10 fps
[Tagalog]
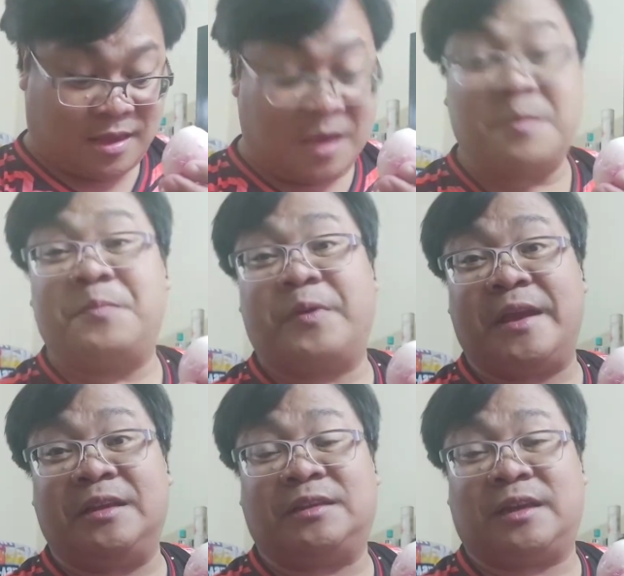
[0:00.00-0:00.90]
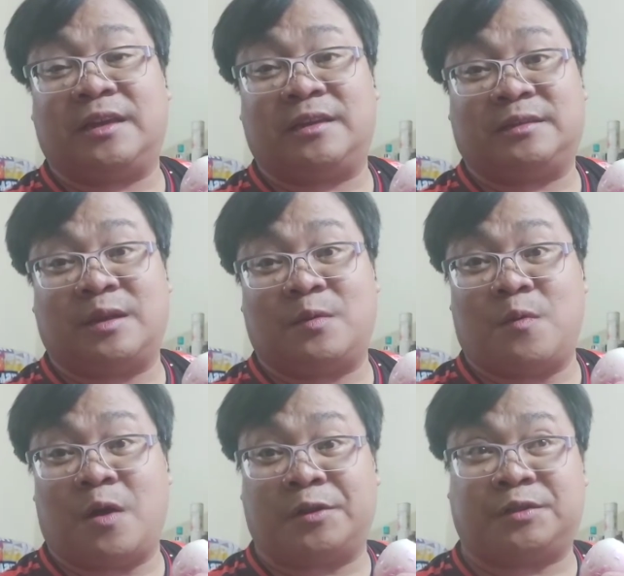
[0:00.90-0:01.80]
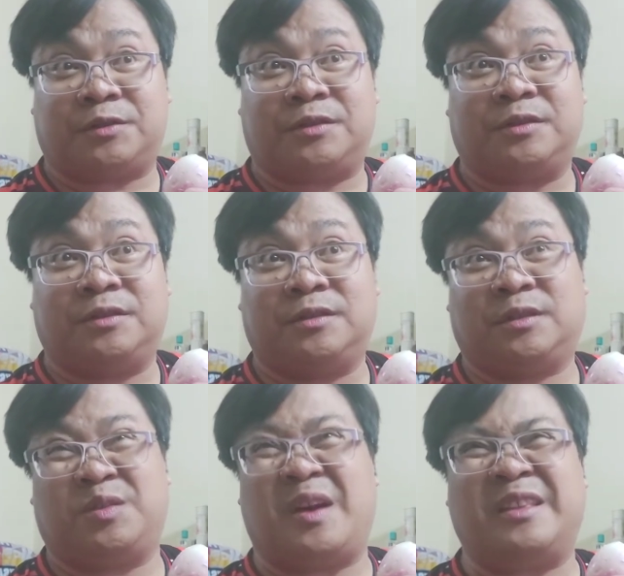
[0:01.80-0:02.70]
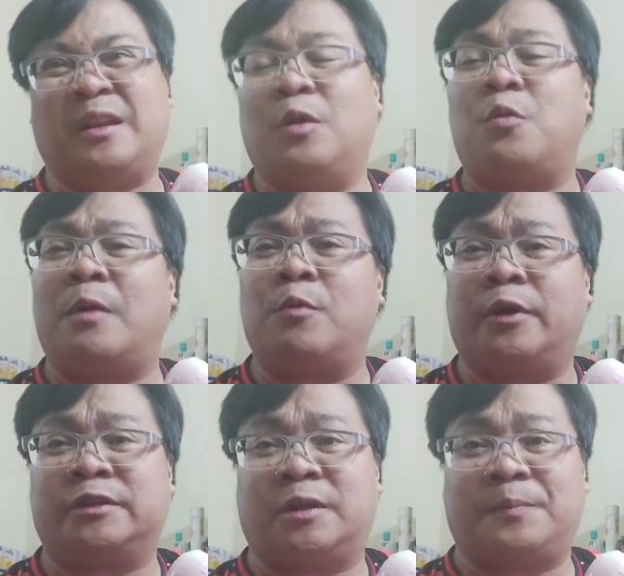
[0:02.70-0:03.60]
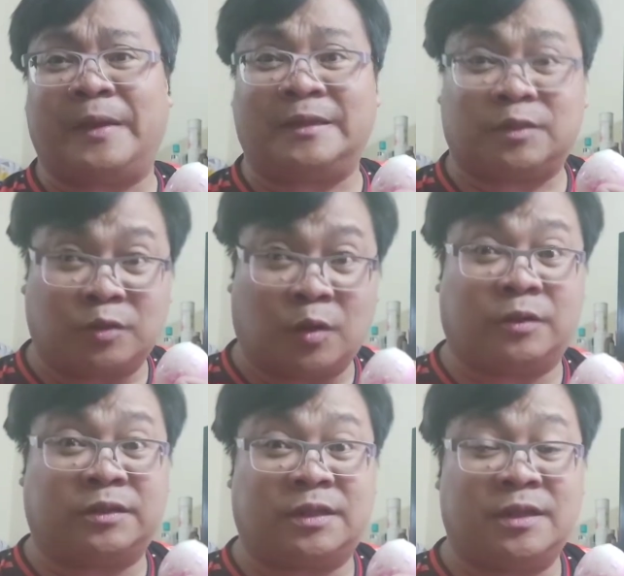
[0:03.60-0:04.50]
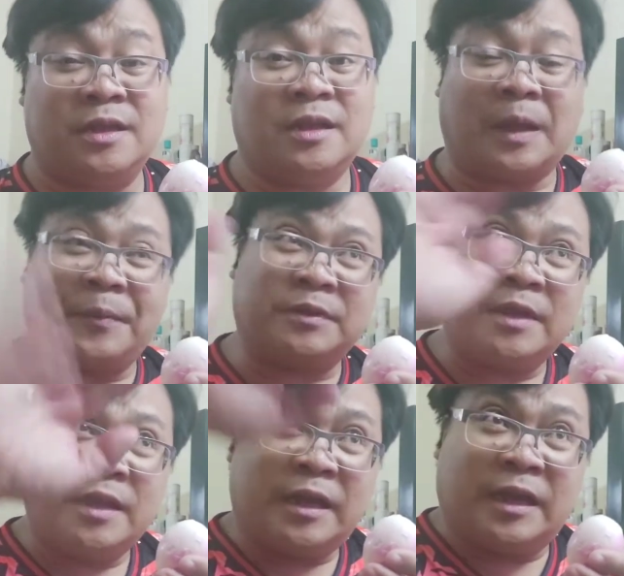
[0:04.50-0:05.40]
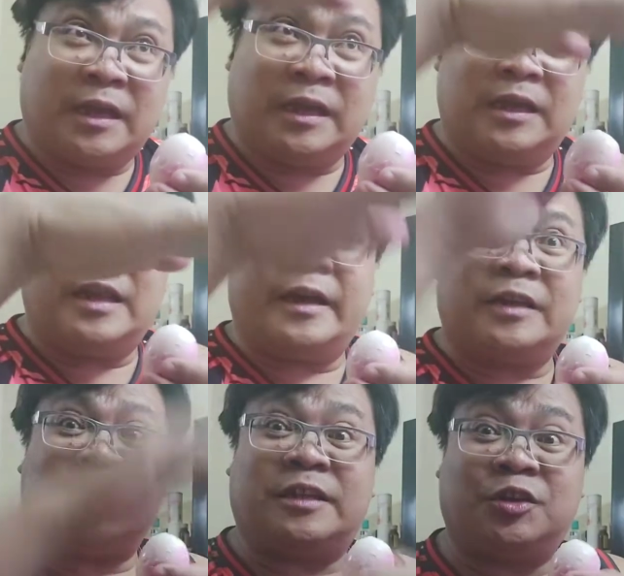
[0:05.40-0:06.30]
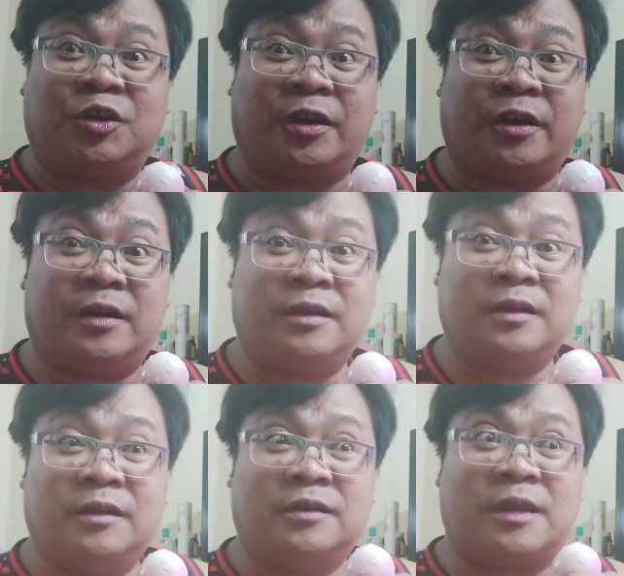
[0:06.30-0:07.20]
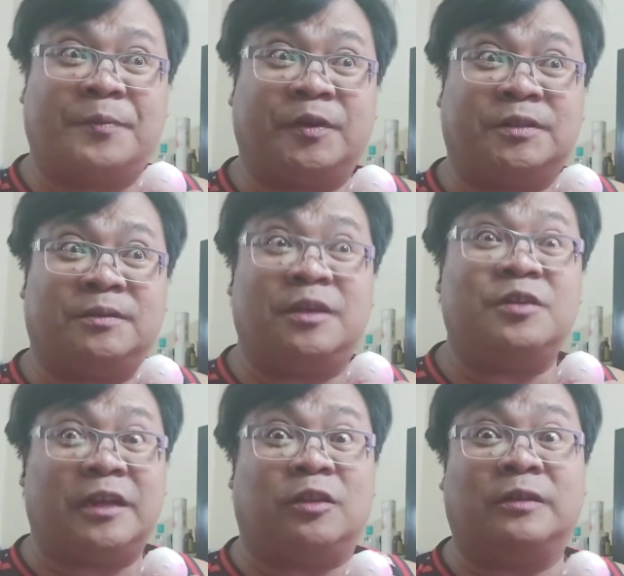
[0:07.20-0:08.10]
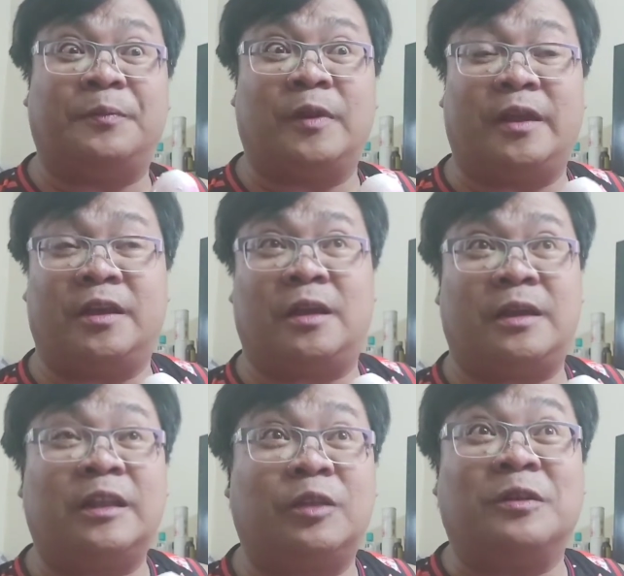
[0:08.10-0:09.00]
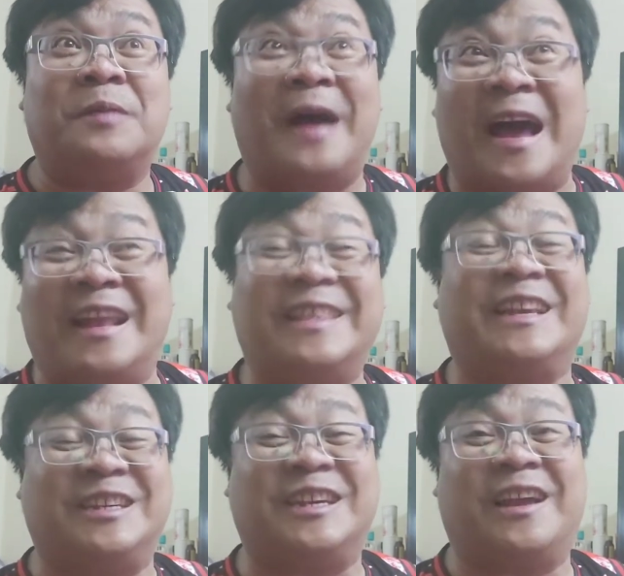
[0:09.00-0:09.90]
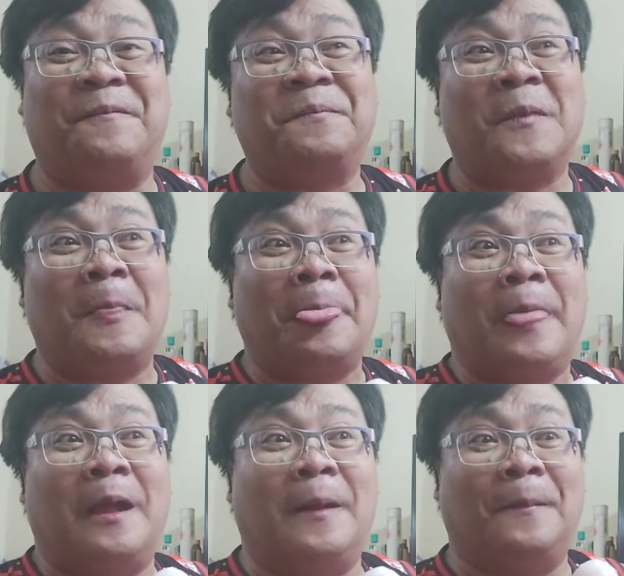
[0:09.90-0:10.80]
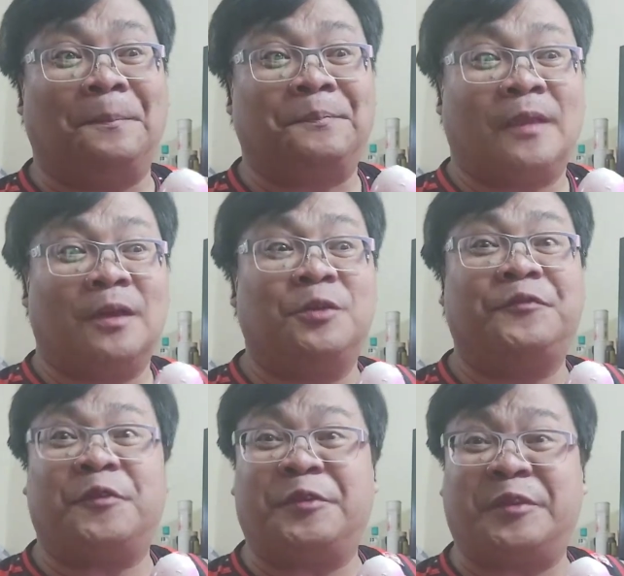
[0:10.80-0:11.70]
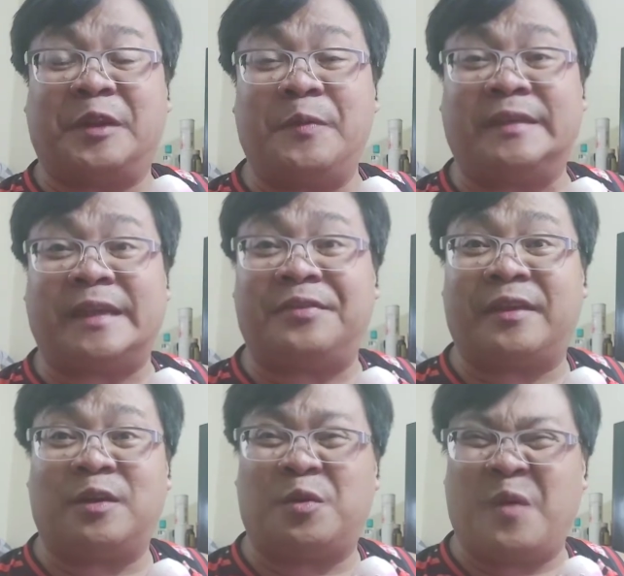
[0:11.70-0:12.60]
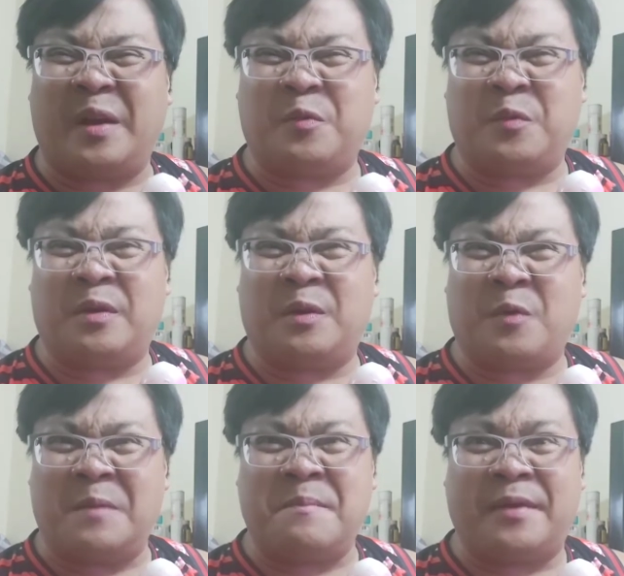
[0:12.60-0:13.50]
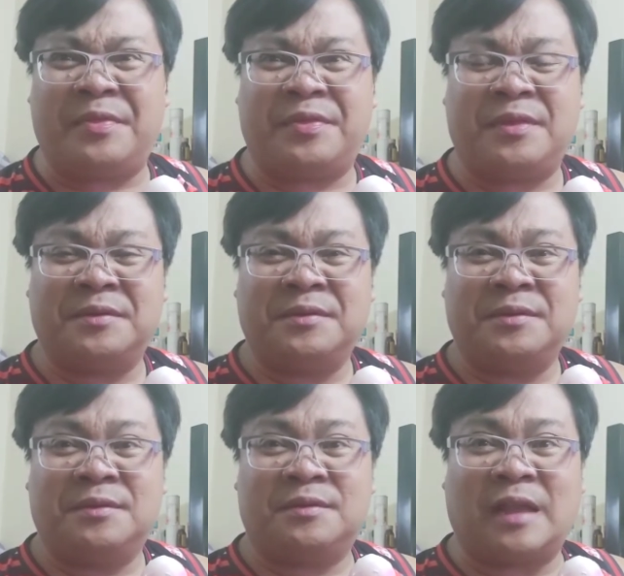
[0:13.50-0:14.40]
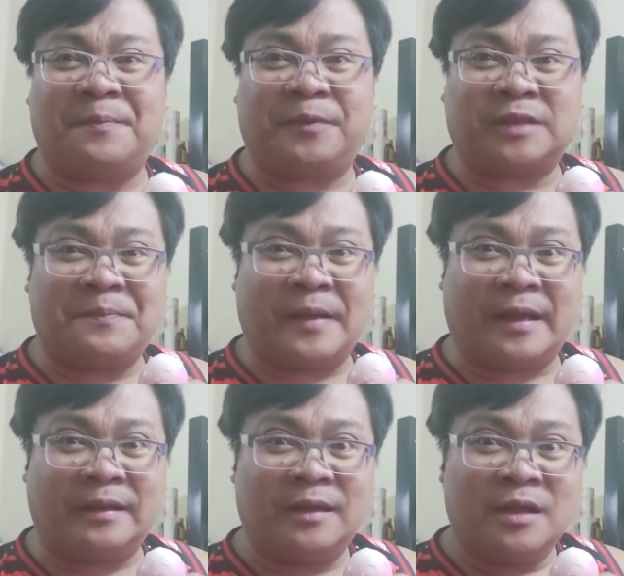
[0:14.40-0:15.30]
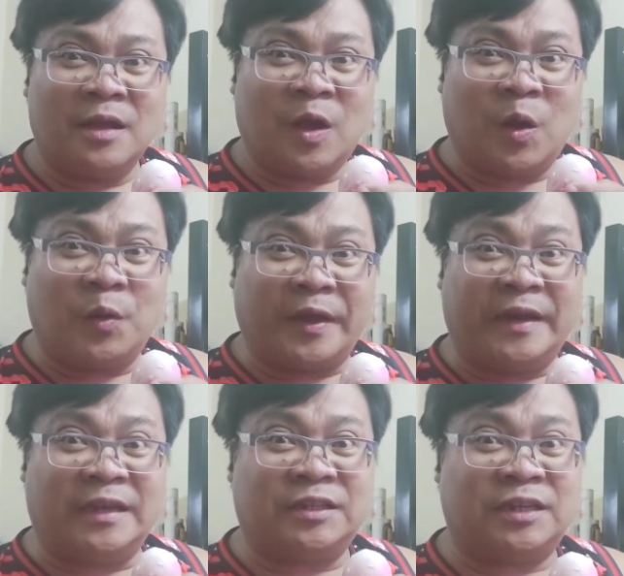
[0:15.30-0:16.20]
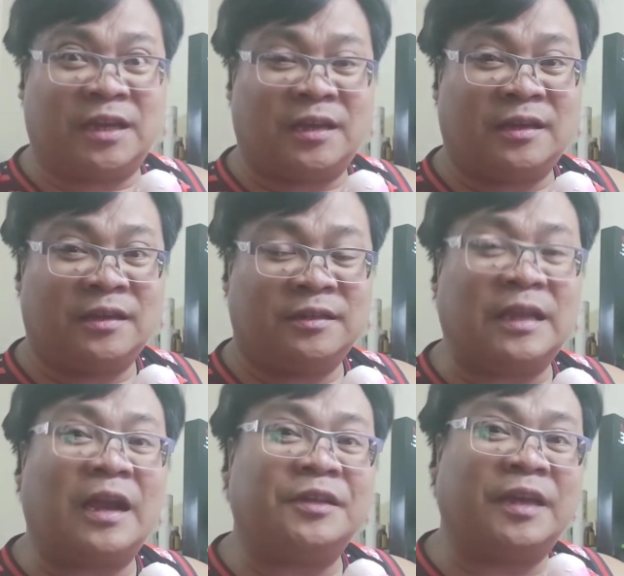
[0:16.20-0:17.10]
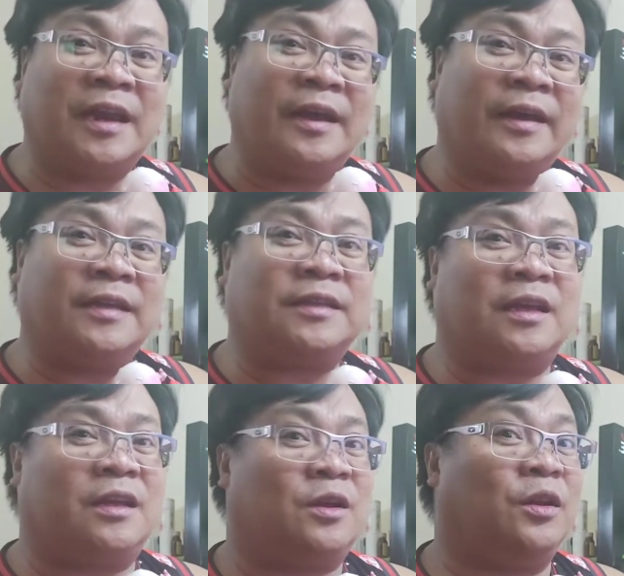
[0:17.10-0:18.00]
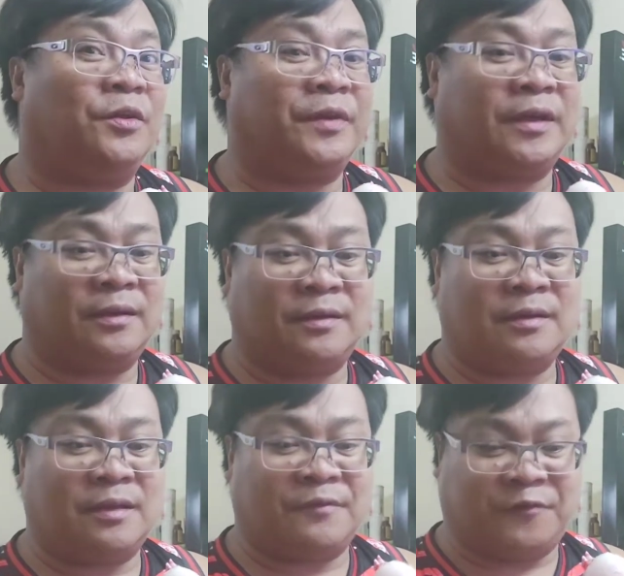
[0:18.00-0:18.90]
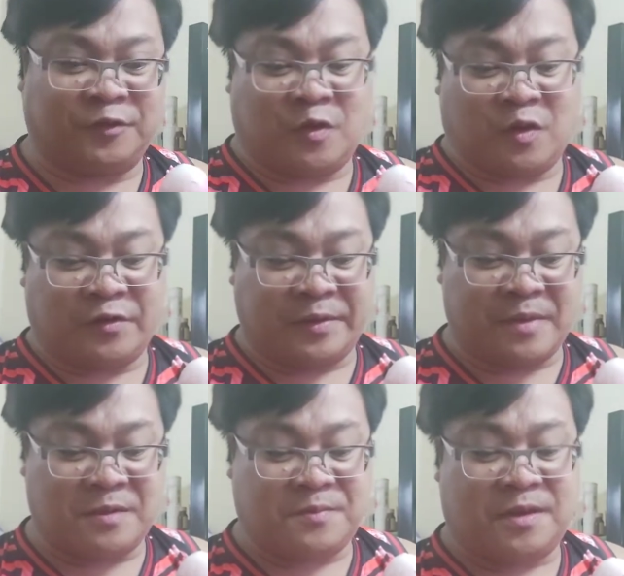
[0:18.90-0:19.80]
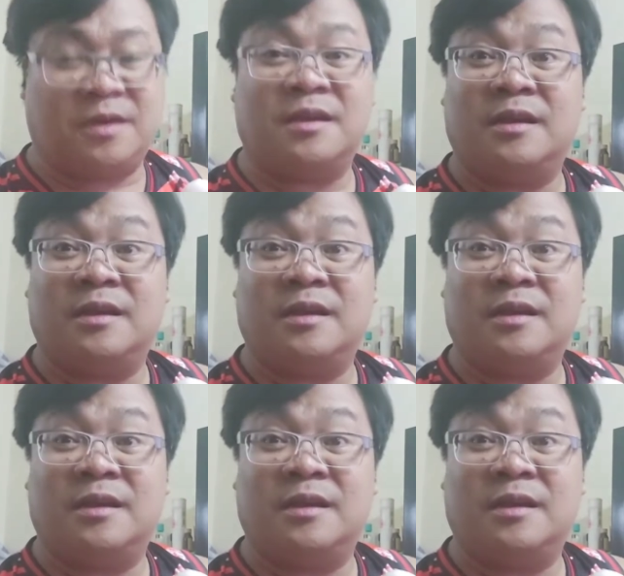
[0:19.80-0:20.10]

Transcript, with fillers: ibibrain siya sa water. So, I think lukewarm water plus salt. Tapos, ilagay siya sa jar. Tapos, yun, itlog na pula na, uh, itlog na maalat na siya um, good for 3 weeks I think or 1 uh, month. Tapos kapag okay na siya, saka siya ilagay sa coloring, uh, food coloring maybe